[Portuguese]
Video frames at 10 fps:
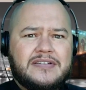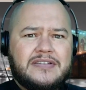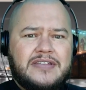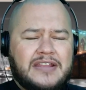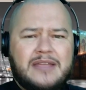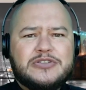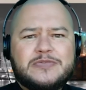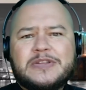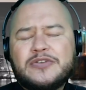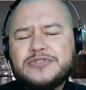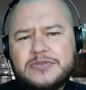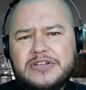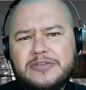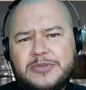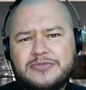e até mesmo até os seus
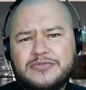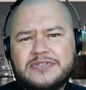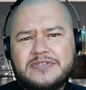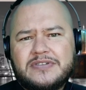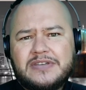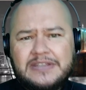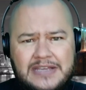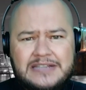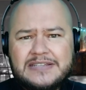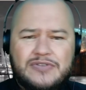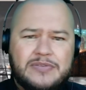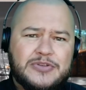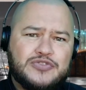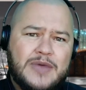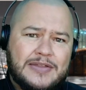inimigos. Que eles sejam
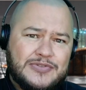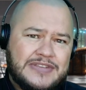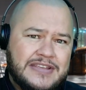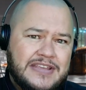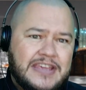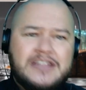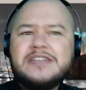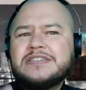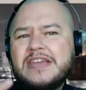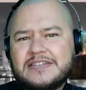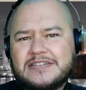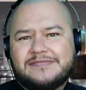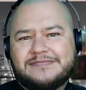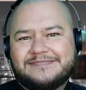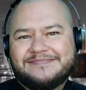abençoados e que te esqueçam.
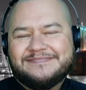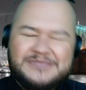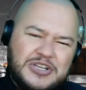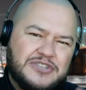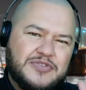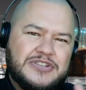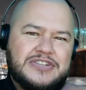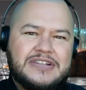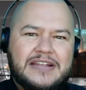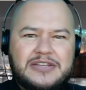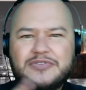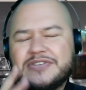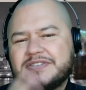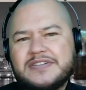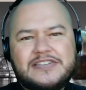Deixe você de lado e você
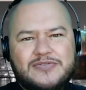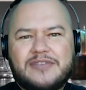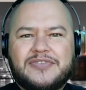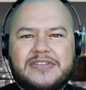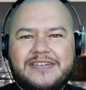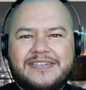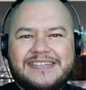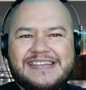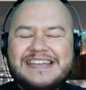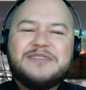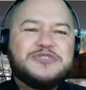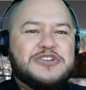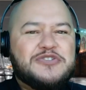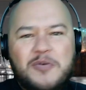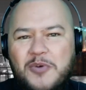siga a sua vida. Não se
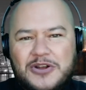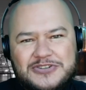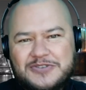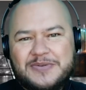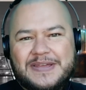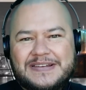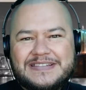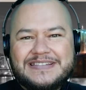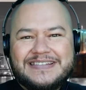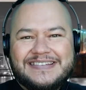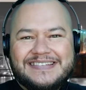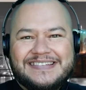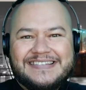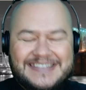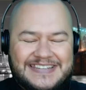incomode com eles.
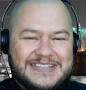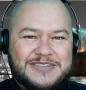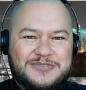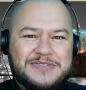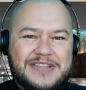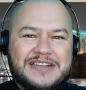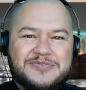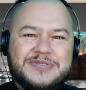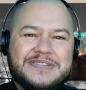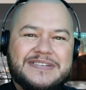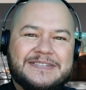Deixa Deus cuidar de você.